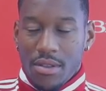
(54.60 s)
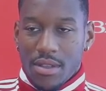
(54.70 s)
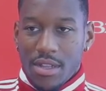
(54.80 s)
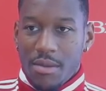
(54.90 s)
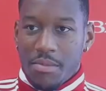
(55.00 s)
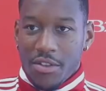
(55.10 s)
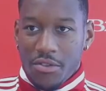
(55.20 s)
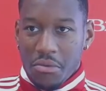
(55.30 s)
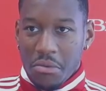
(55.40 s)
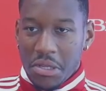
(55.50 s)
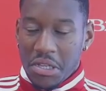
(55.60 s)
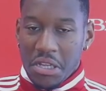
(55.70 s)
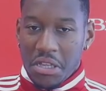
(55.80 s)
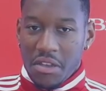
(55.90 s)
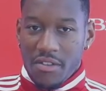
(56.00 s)
d'adaptation et ça a
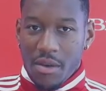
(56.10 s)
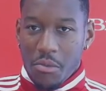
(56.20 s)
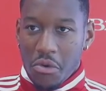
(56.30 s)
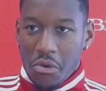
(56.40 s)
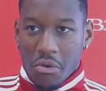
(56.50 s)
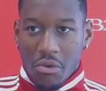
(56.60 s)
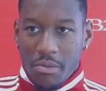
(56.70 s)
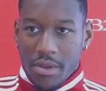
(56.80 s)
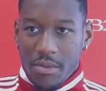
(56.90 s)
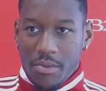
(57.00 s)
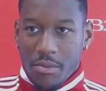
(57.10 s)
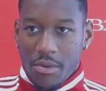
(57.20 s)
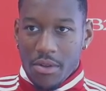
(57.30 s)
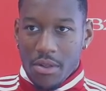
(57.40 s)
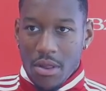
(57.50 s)
été vraiment compliqué pour moi.
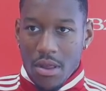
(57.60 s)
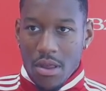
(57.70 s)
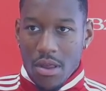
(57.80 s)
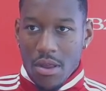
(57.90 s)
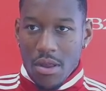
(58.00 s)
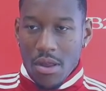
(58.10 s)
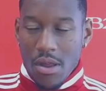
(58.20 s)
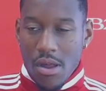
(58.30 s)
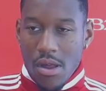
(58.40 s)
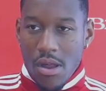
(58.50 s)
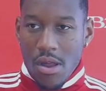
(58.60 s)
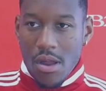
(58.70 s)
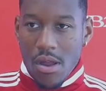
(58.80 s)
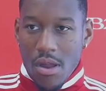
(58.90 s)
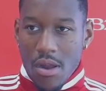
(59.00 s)
Donc